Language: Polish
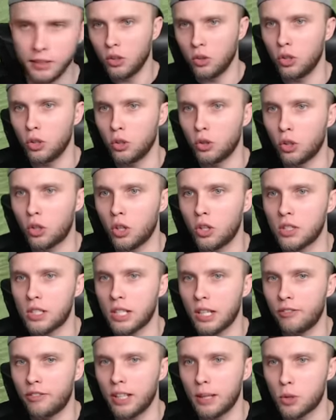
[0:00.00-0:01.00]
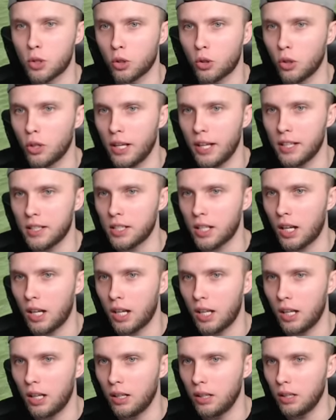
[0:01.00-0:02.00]
Nie do końca wiem, co to jest,
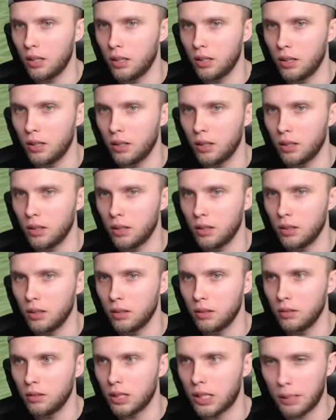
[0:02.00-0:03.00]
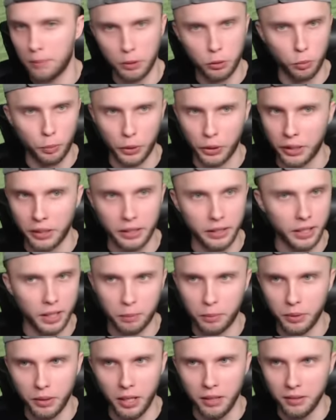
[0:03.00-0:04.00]
ale yy, yy, chyba tu podejdę,
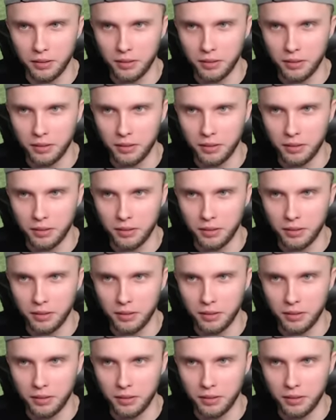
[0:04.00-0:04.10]
jakby...